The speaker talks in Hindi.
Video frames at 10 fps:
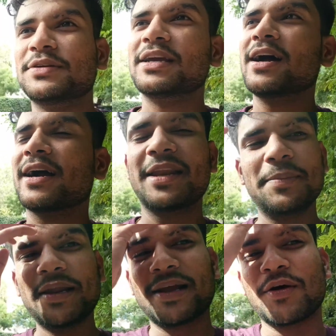ये आखिरी
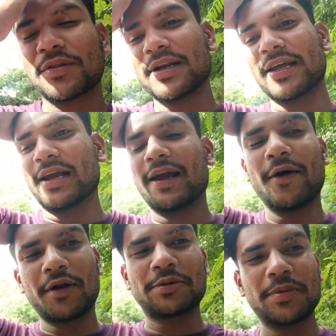ब्रेक ऑफ द डे है
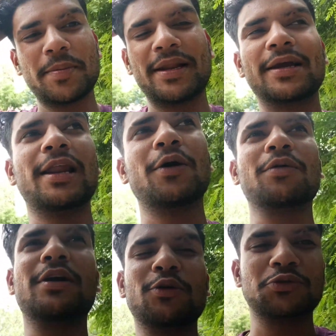और इसमें मैं निकला हूँ
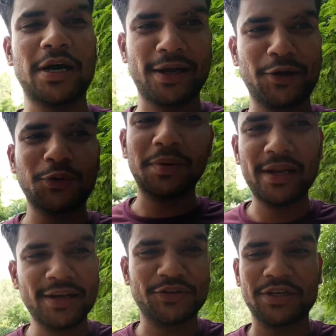कुछ खाने को
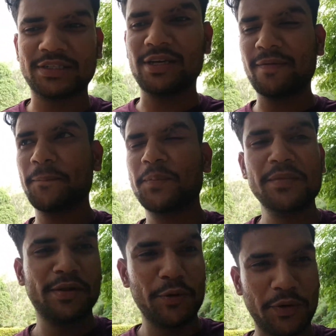मिले अच्छा सा
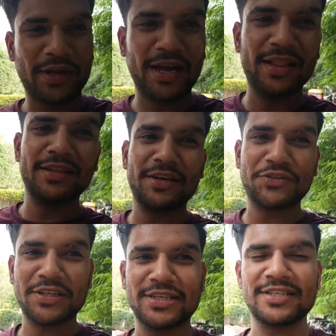और एक हेल्दी
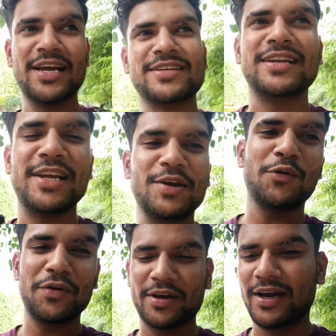अच्छा सा स्नैक्स लें और
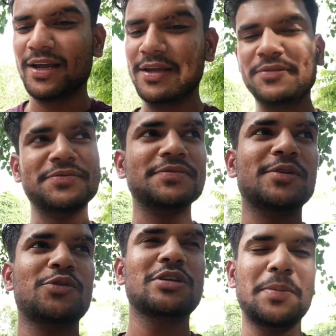फिर खाएं
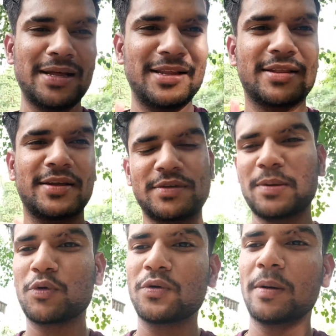उसके बाद देखते हैं
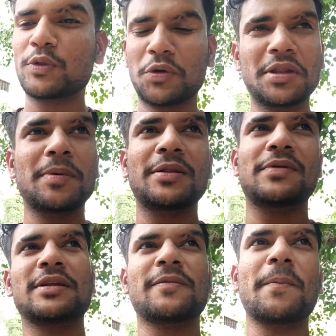शाम को अभी थोड़ी देर बाद
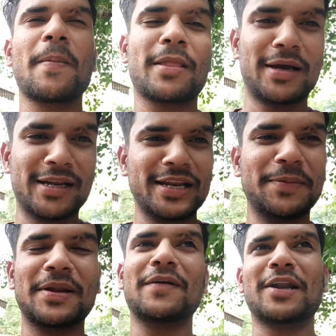फिर घर के लिए
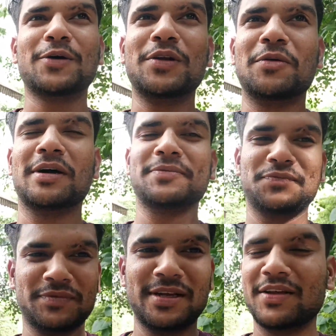भी रवाना हो जाऊँगा
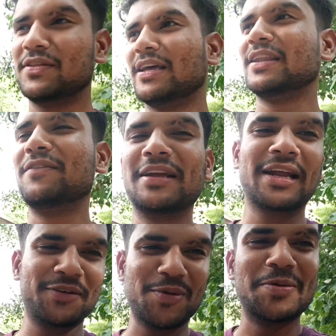देन द
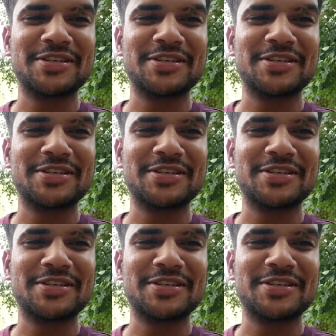वीकेंड विल बी